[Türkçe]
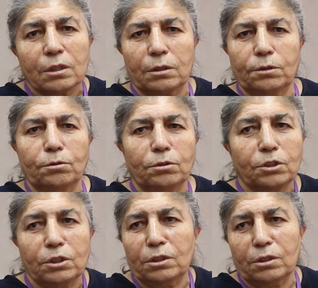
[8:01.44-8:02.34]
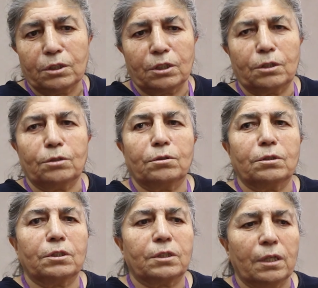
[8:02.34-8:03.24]
takılıyor, zihnine takılıyor
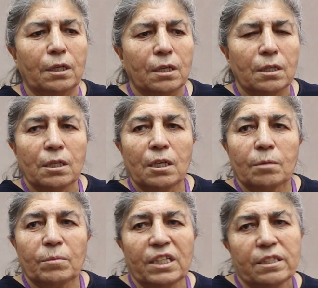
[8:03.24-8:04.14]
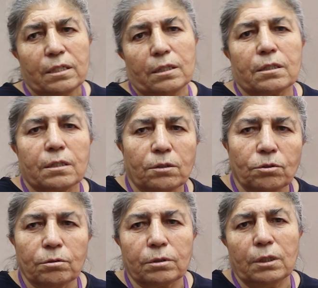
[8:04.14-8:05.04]
işte. Meğerse Esat
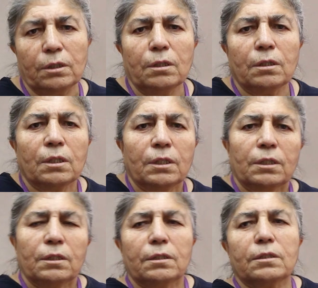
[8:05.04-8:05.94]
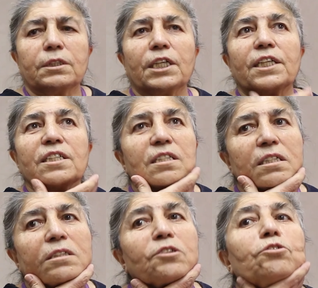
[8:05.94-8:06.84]
Oktay e,
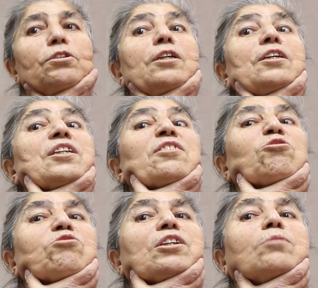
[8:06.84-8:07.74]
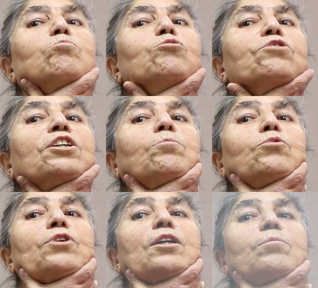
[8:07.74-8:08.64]
çenesini şöyle şuradan büke
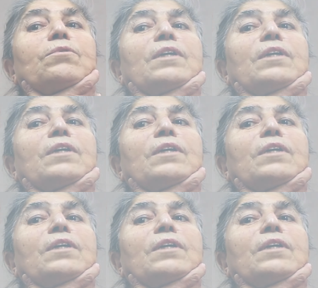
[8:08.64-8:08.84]
büke